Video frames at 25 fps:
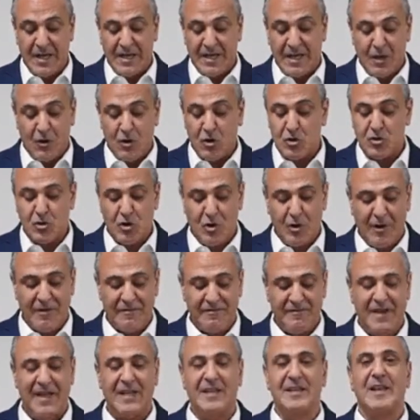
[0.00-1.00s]
que no solo
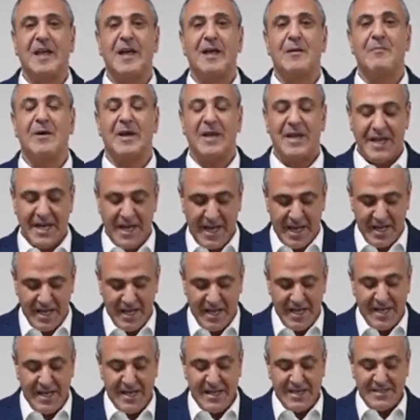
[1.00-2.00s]
afecta de manera
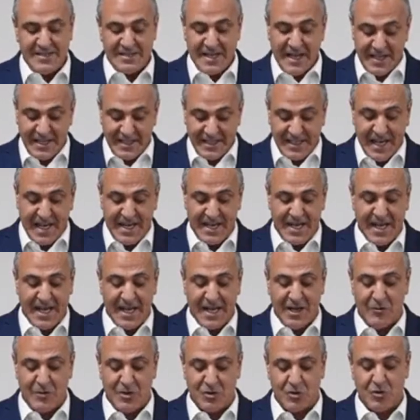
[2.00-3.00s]
sanitaria
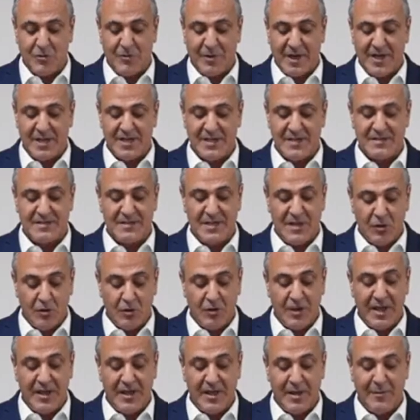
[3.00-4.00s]
a nuestro país,
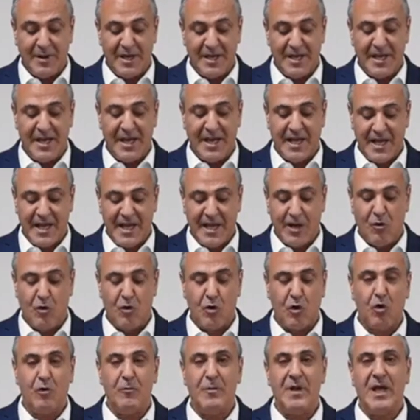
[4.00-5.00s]
sino que de manera
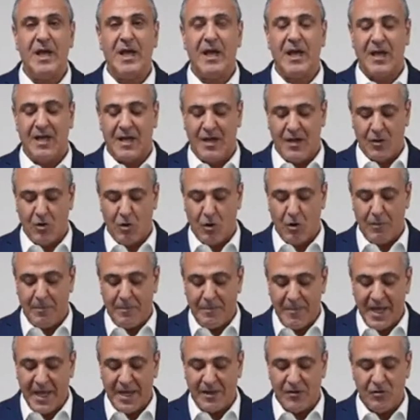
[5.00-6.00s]
económica,
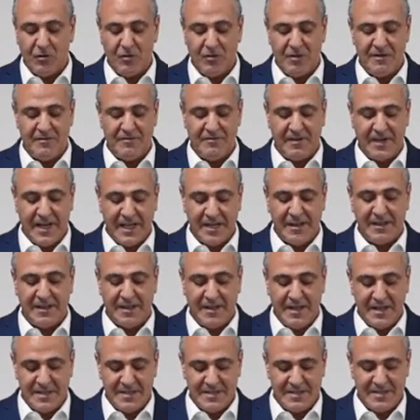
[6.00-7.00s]
golpeando
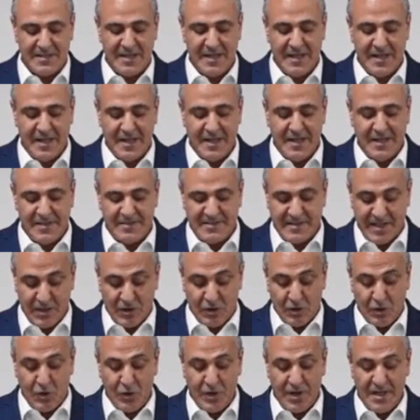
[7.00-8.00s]
diferentes
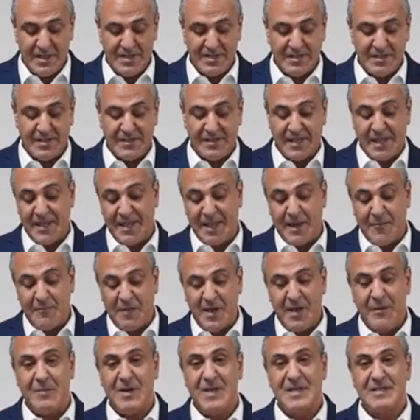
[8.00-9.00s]
sectores, desde
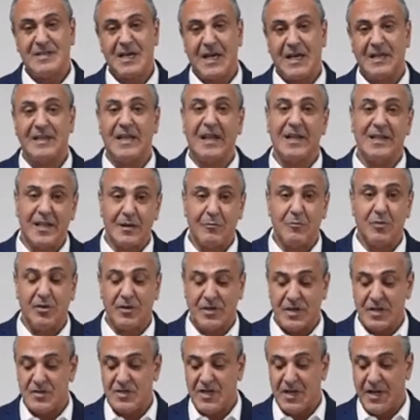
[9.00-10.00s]
pymes hasta el
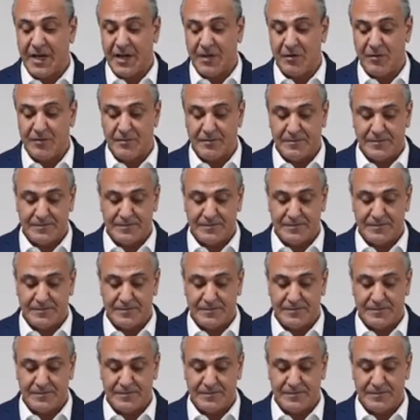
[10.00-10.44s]
deporte chileno.